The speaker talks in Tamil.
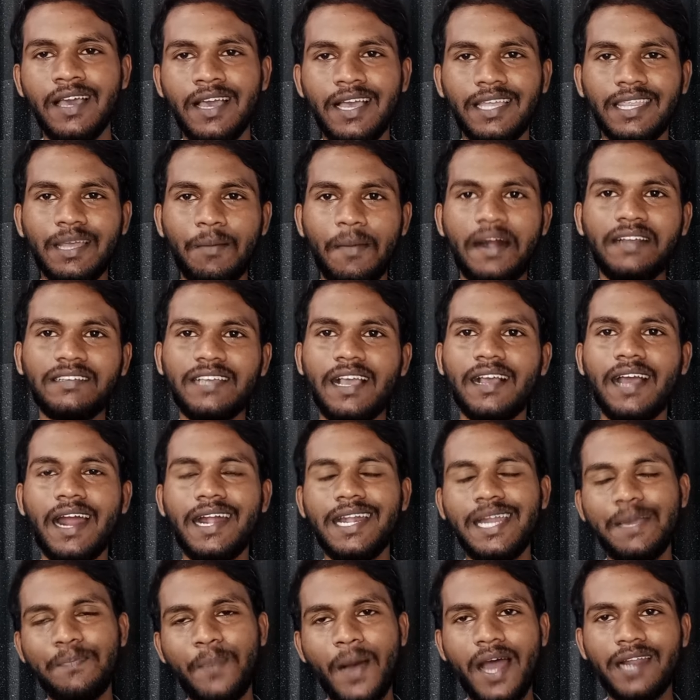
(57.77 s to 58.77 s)
இந்த மனுஷன்
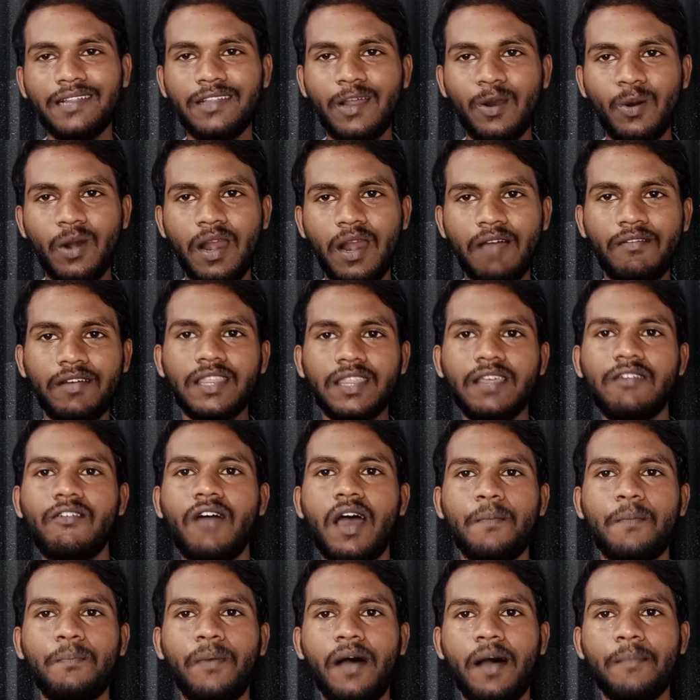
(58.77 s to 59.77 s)
கண்டிப்பாக அரசியலுக்குள்ளே
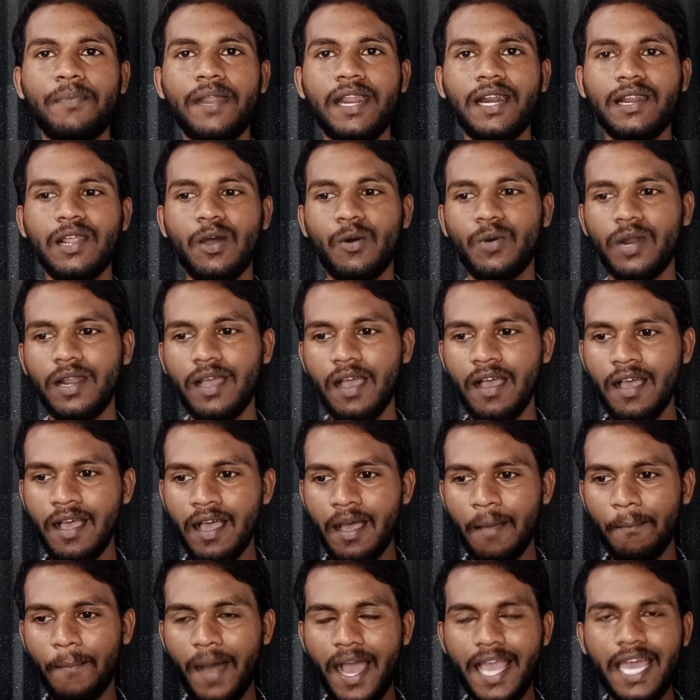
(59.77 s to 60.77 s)
வந்துருவார்ப்பா அப்படின்ற அப்படின்ற ஒரு
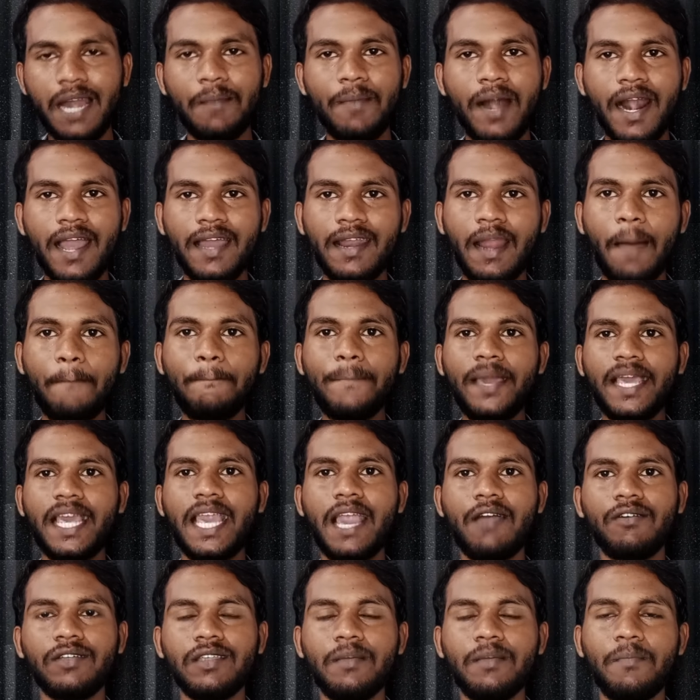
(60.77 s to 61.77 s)
பயங்கரமான
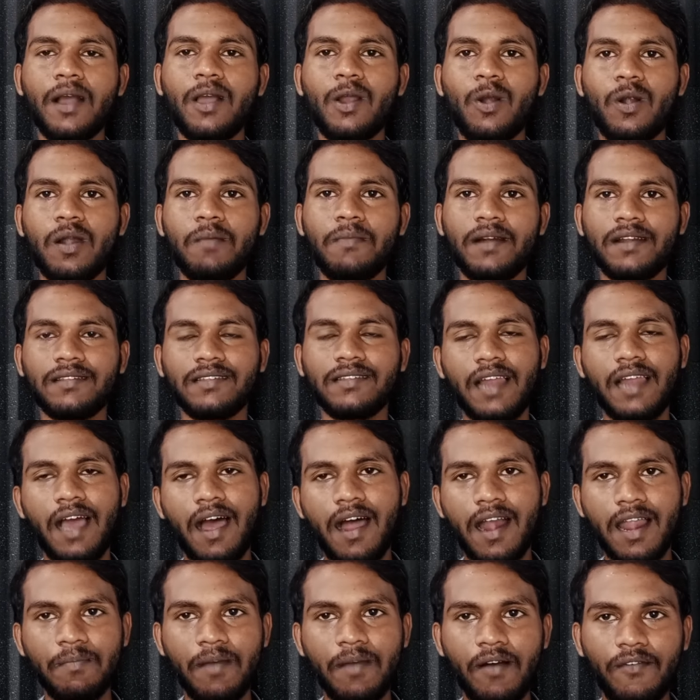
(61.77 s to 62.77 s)
நம்பிக்கையை வந்து மக்களோட மனசில்
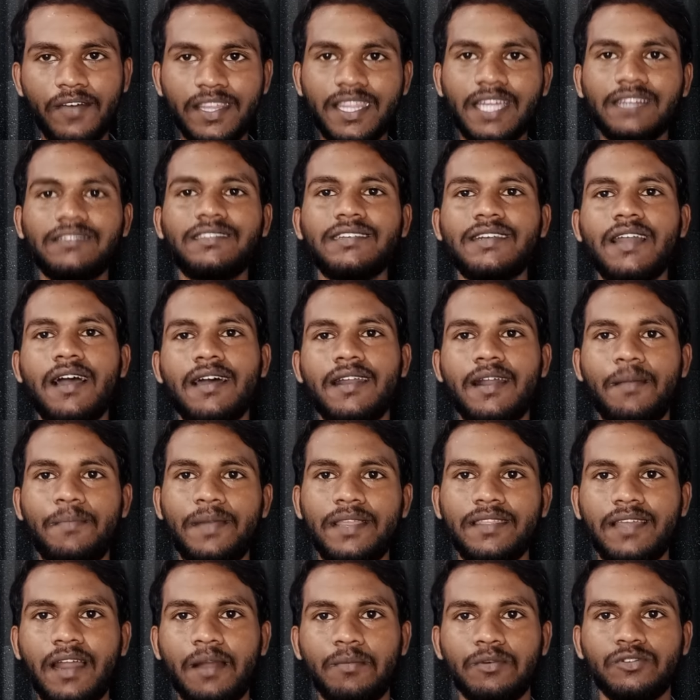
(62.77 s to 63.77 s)
ஆழமாக விதைச்சிட்டாரு
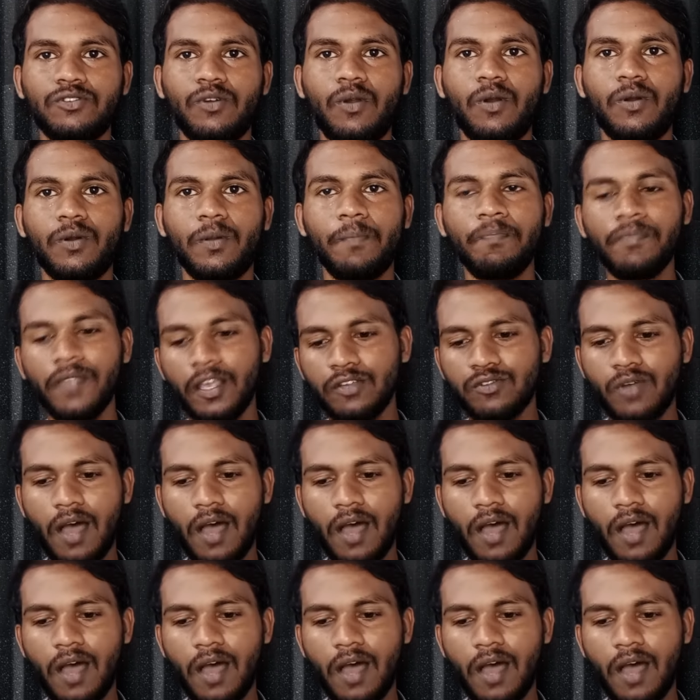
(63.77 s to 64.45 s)
அப்படின்னு தான் நம்ம சொல்லணும் ஸோ